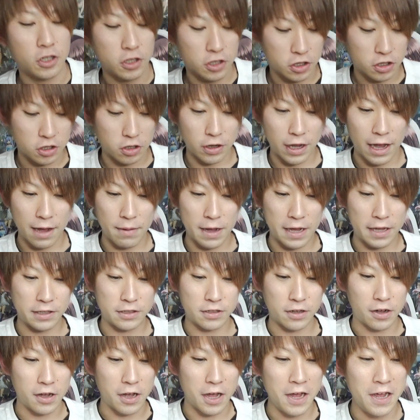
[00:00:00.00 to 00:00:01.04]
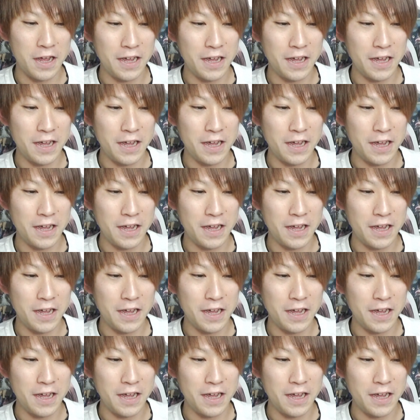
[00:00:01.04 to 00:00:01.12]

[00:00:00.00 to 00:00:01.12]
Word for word: ちょっとやばいぞ。